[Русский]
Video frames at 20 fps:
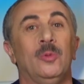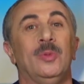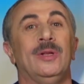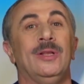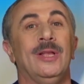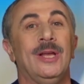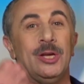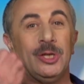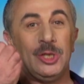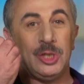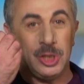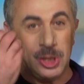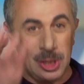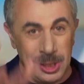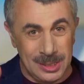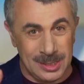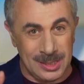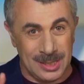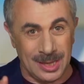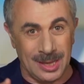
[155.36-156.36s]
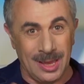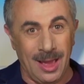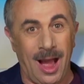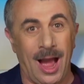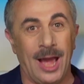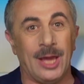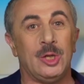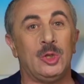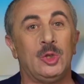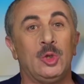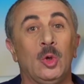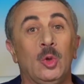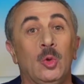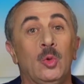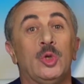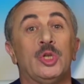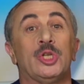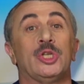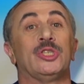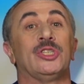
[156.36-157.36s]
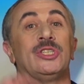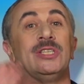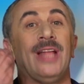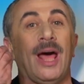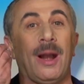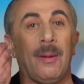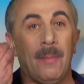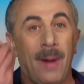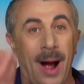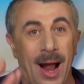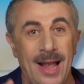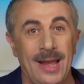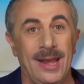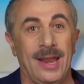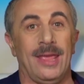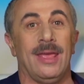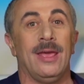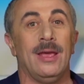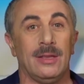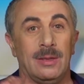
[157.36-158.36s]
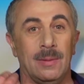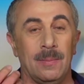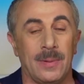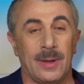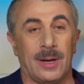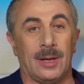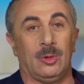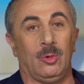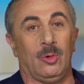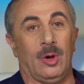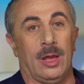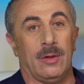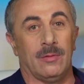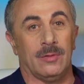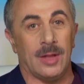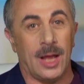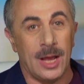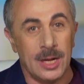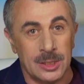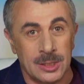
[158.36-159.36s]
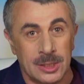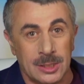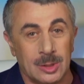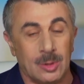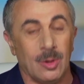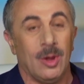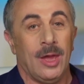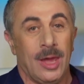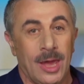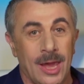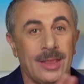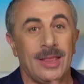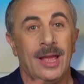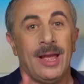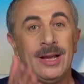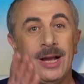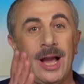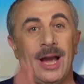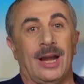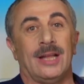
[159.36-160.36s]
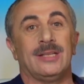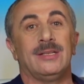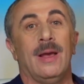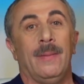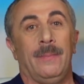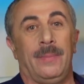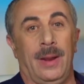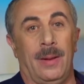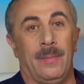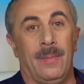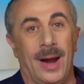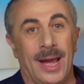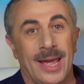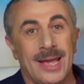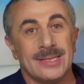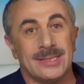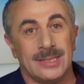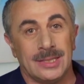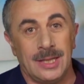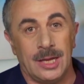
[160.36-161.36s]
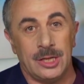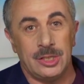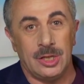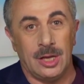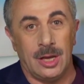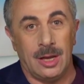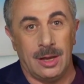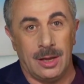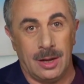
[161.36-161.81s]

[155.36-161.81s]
был чистый, а еще лучше с нормальной температурой и влажностью, это как раз прямая задача